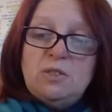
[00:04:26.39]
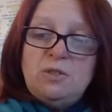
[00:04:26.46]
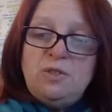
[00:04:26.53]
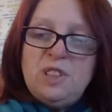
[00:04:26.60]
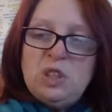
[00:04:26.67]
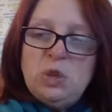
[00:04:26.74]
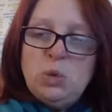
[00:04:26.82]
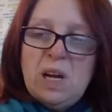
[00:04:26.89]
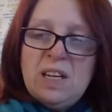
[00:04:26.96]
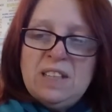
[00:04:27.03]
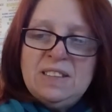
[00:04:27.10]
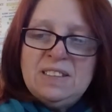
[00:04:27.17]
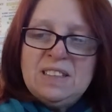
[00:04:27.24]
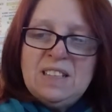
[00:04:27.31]

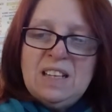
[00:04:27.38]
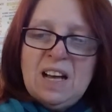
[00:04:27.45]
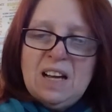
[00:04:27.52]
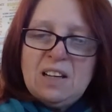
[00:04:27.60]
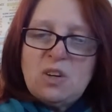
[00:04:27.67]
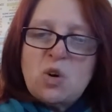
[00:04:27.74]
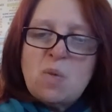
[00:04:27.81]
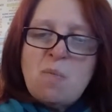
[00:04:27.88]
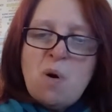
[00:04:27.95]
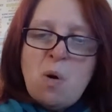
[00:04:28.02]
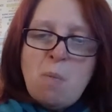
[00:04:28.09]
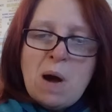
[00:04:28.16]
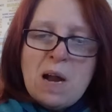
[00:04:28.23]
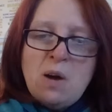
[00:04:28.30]
Visualisez-la comme
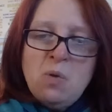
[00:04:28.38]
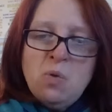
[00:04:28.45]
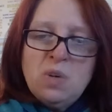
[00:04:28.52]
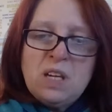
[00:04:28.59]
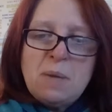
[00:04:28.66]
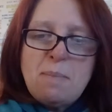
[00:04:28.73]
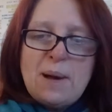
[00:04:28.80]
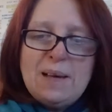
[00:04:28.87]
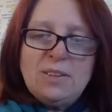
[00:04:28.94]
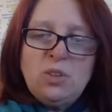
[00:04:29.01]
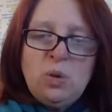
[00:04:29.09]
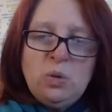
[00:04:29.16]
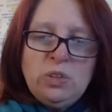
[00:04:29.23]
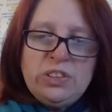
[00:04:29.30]
un ballon qui part
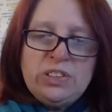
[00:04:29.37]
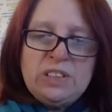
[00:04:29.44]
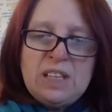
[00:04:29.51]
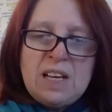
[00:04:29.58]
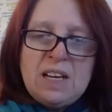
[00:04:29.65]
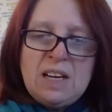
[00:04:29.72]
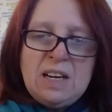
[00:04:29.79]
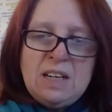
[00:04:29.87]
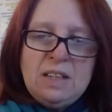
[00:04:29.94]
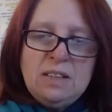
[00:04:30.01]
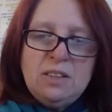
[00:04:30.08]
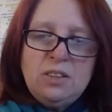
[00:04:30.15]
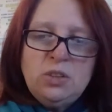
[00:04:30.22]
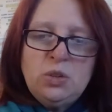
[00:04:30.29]
dans le ciel
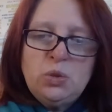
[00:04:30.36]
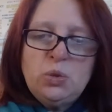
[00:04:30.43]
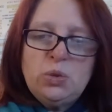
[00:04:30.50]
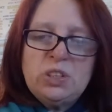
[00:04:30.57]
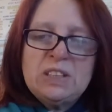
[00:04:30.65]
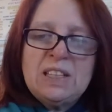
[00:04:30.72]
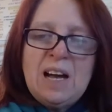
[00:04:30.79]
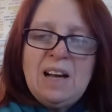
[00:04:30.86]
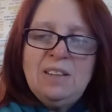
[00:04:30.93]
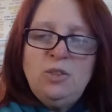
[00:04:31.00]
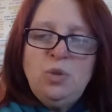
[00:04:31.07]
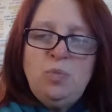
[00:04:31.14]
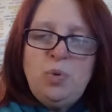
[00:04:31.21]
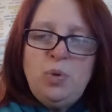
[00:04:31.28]
jusqu'à
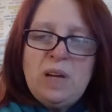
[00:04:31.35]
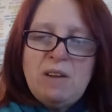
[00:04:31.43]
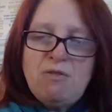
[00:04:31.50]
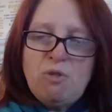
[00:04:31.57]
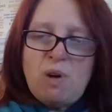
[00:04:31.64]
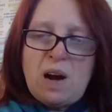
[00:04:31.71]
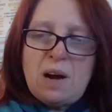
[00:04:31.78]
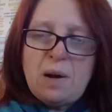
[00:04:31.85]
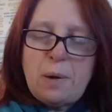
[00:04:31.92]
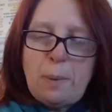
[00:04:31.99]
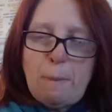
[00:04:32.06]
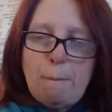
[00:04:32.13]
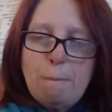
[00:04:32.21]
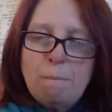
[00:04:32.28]
ne plus la voir.